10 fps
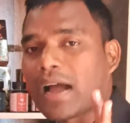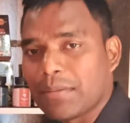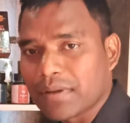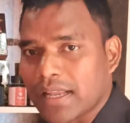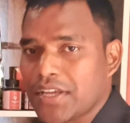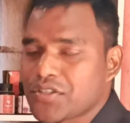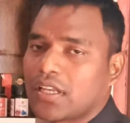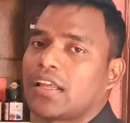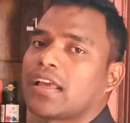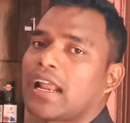काम करें चाहे
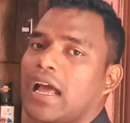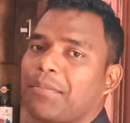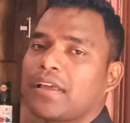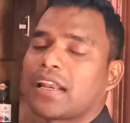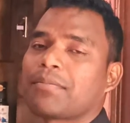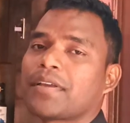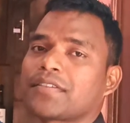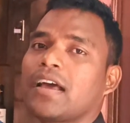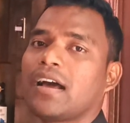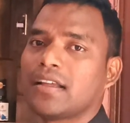नहीं करें आपके घर में पैसा